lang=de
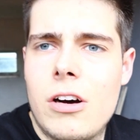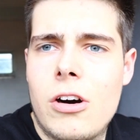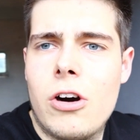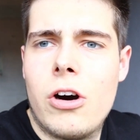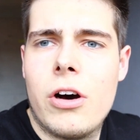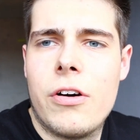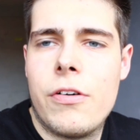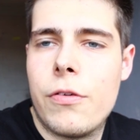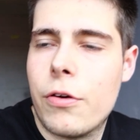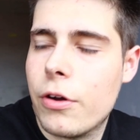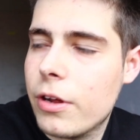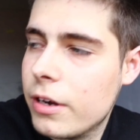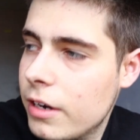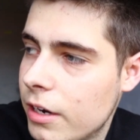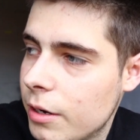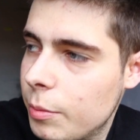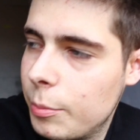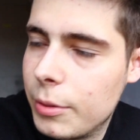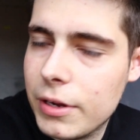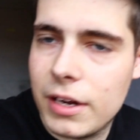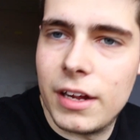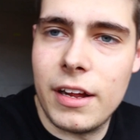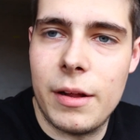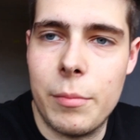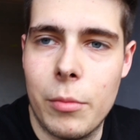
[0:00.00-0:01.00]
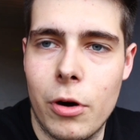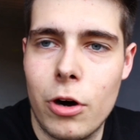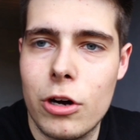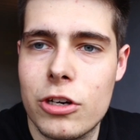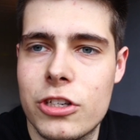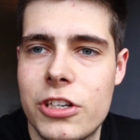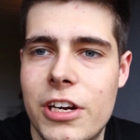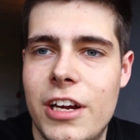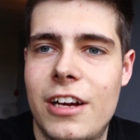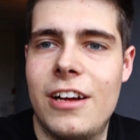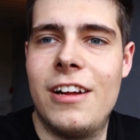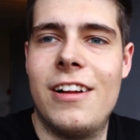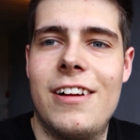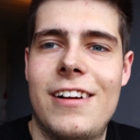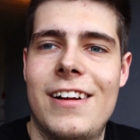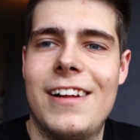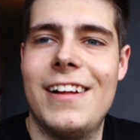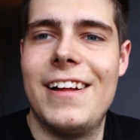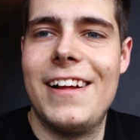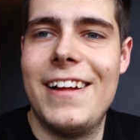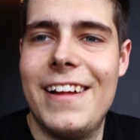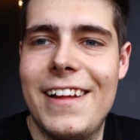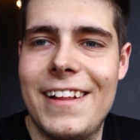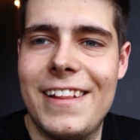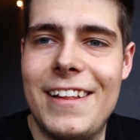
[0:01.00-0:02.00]
Oh, Freunde, ich bin im Arsch, ey.
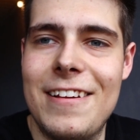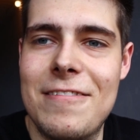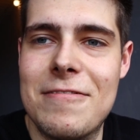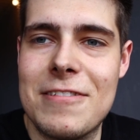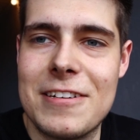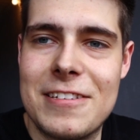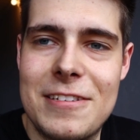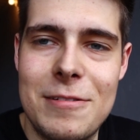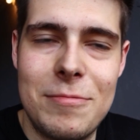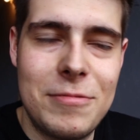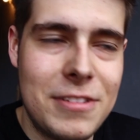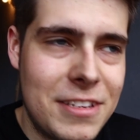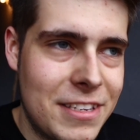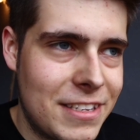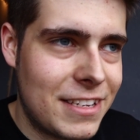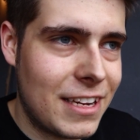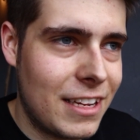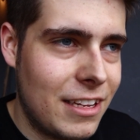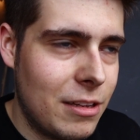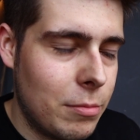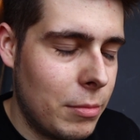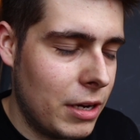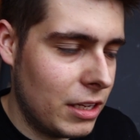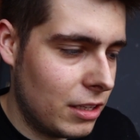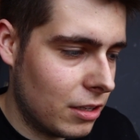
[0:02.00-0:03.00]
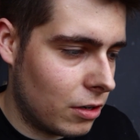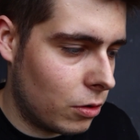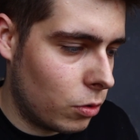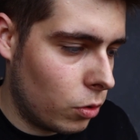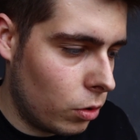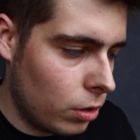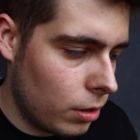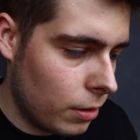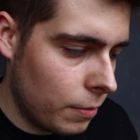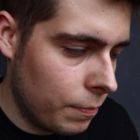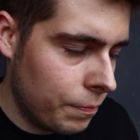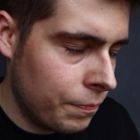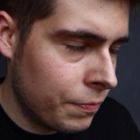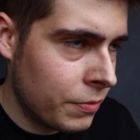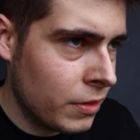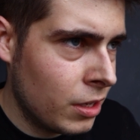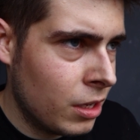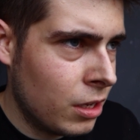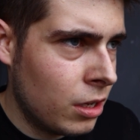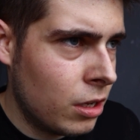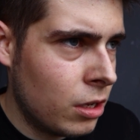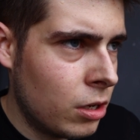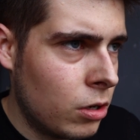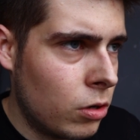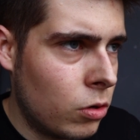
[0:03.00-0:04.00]
Die war 17 cm hoch.
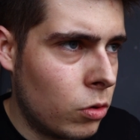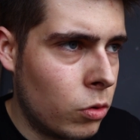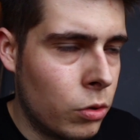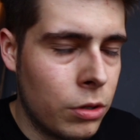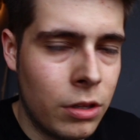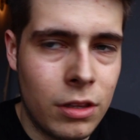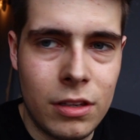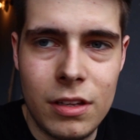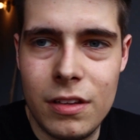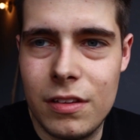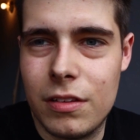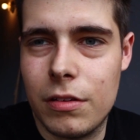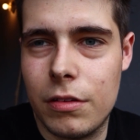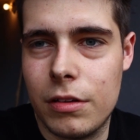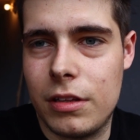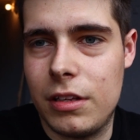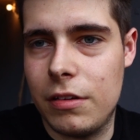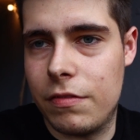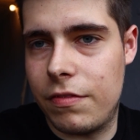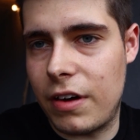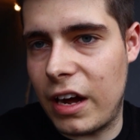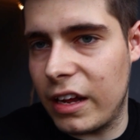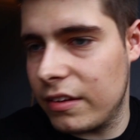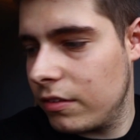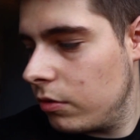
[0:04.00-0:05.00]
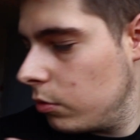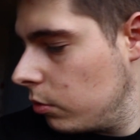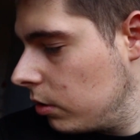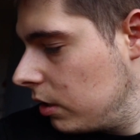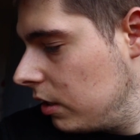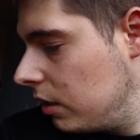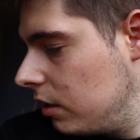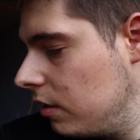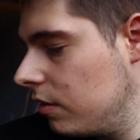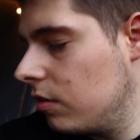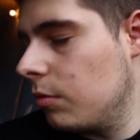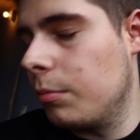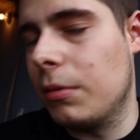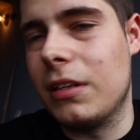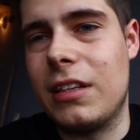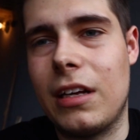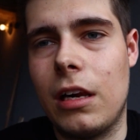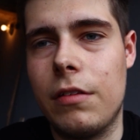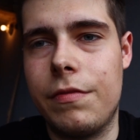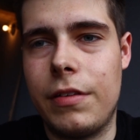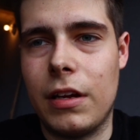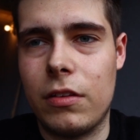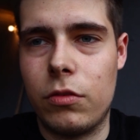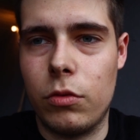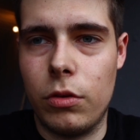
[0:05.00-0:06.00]
Und diese, die Fassung hier, diese
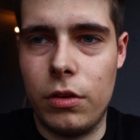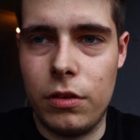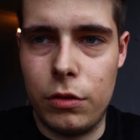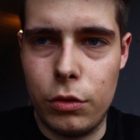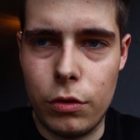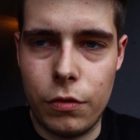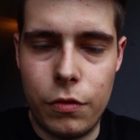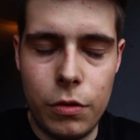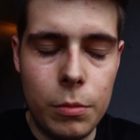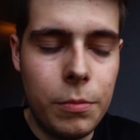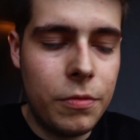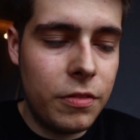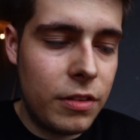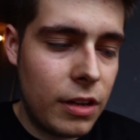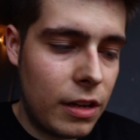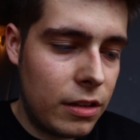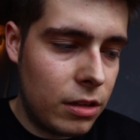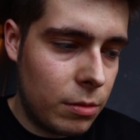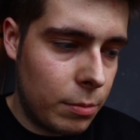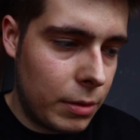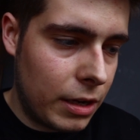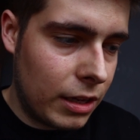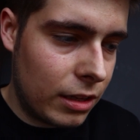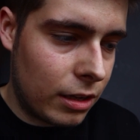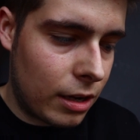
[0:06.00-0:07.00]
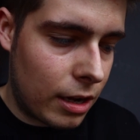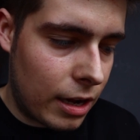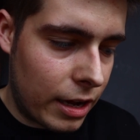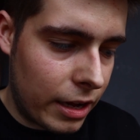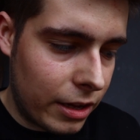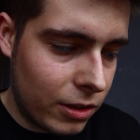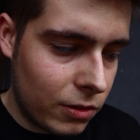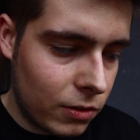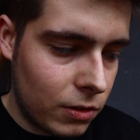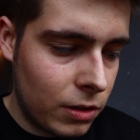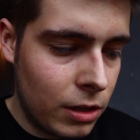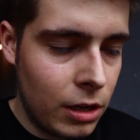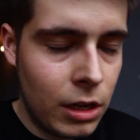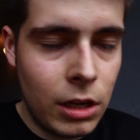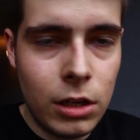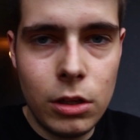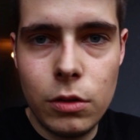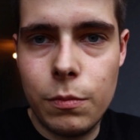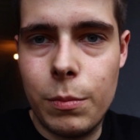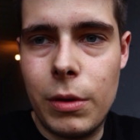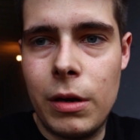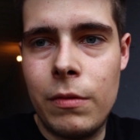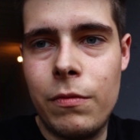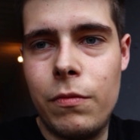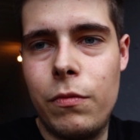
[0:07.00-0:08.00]
Metallfassung ist nur 5 cm, heißt,
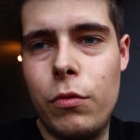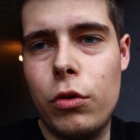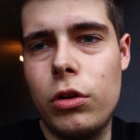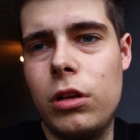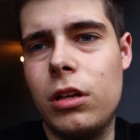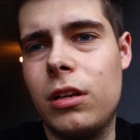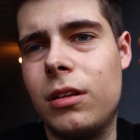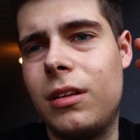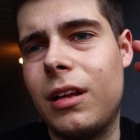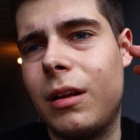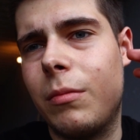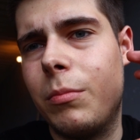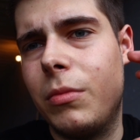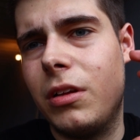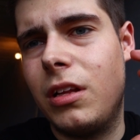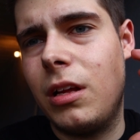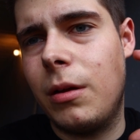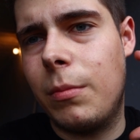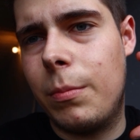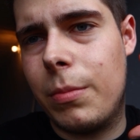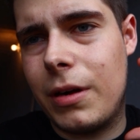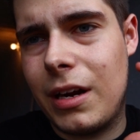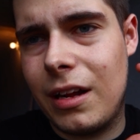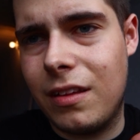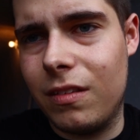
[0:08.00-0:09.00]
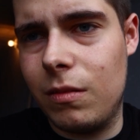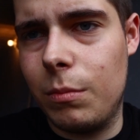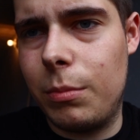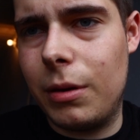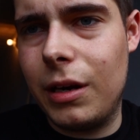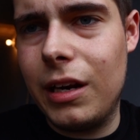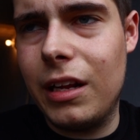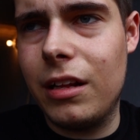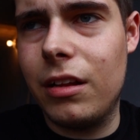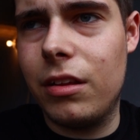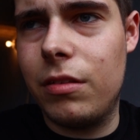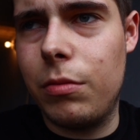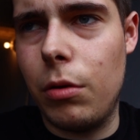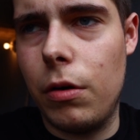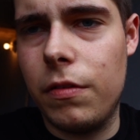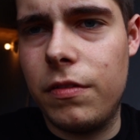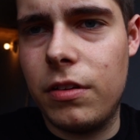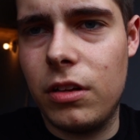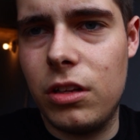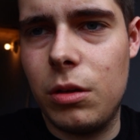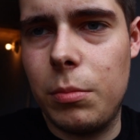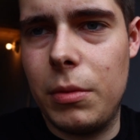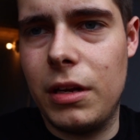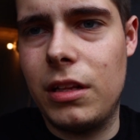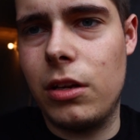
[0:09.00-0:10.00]
man würde dann mit der ganzen Palette 12
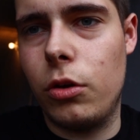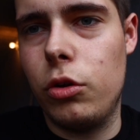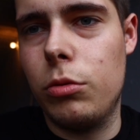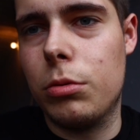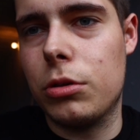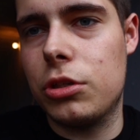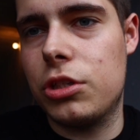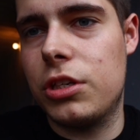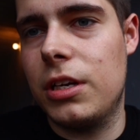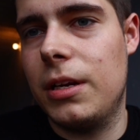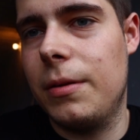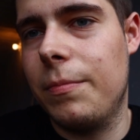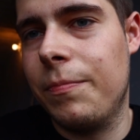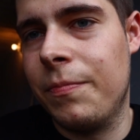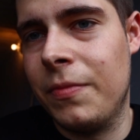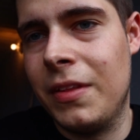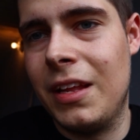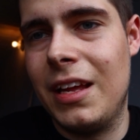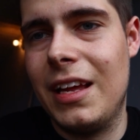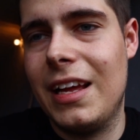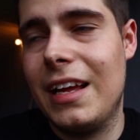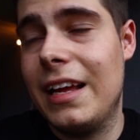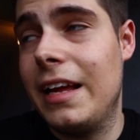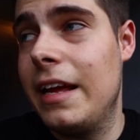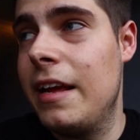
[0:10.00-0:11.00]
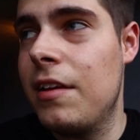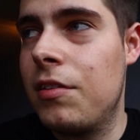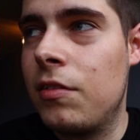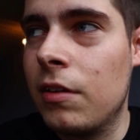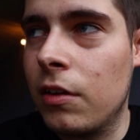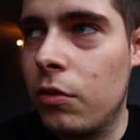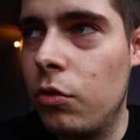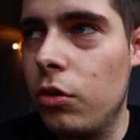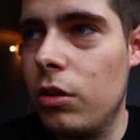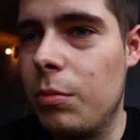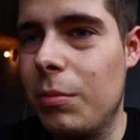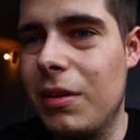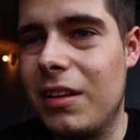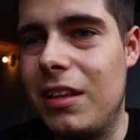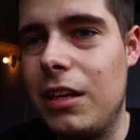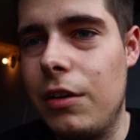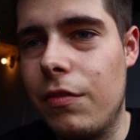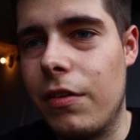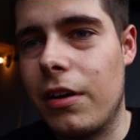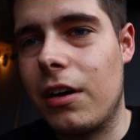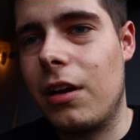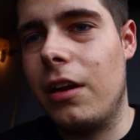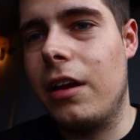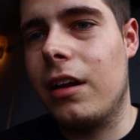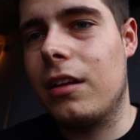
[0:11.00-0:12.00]
cm überstehen. Ist natürlich mit
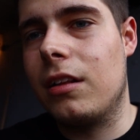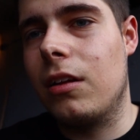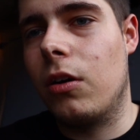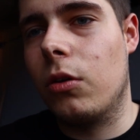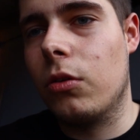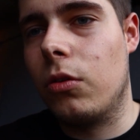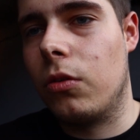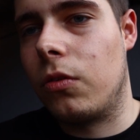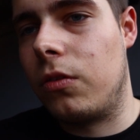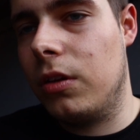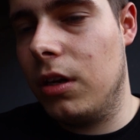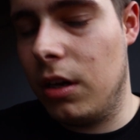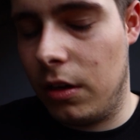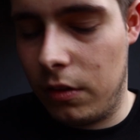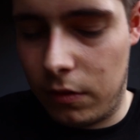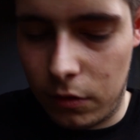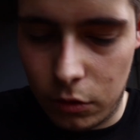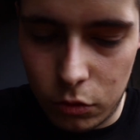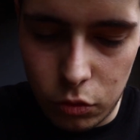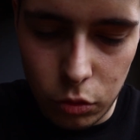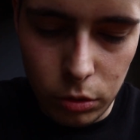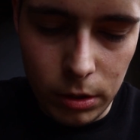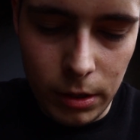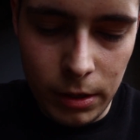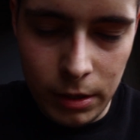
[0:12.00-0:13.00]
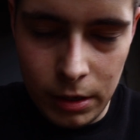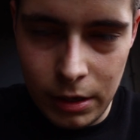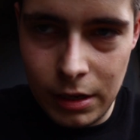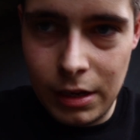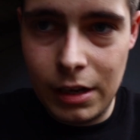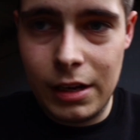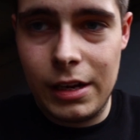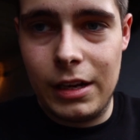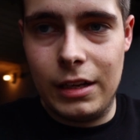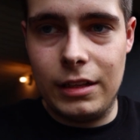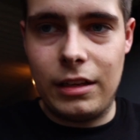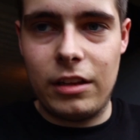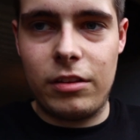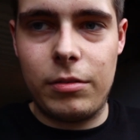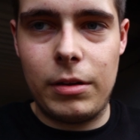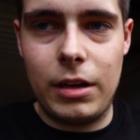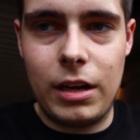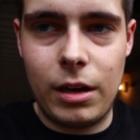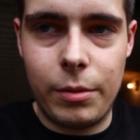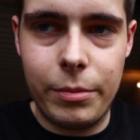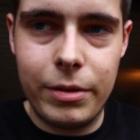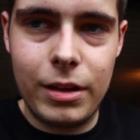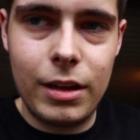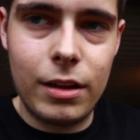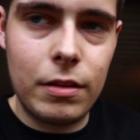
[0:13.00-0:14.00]
Diva gelegten Autos nicht ganz so cool.
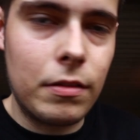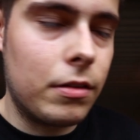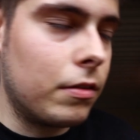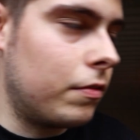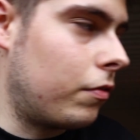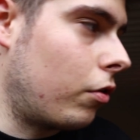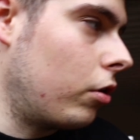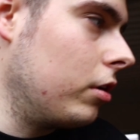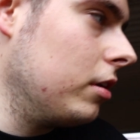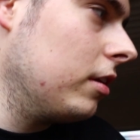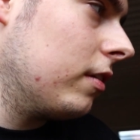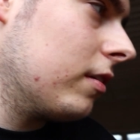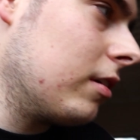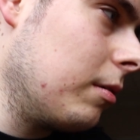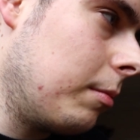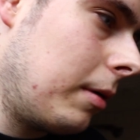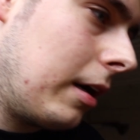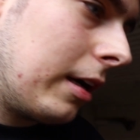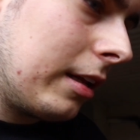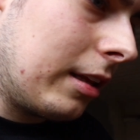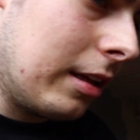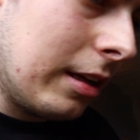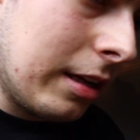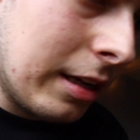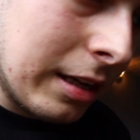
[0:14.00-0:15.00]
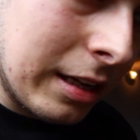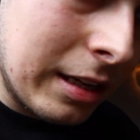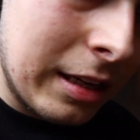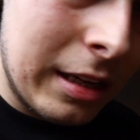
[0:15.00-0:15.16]
Deswegen habe ich jetzt so folgendes gemacht.